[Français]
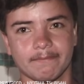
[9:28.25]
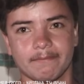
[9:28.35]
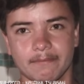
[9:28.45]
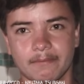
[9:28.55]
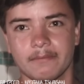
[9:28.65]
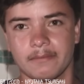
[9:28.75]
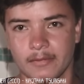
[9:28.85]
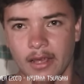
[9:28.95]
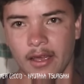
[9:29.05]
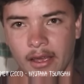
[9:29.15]
ni comment
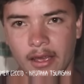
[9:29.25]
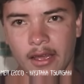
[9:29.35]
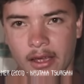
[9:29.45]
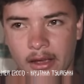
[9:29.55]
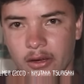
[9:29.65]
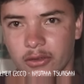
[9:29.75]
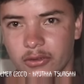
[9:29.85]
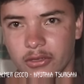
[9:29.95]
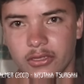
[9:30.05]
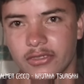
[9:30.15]
lui était perçu par
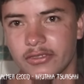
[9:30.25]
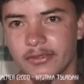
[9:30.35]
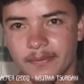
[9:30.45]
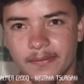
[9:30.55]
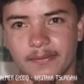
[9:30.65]
l'embaumeur.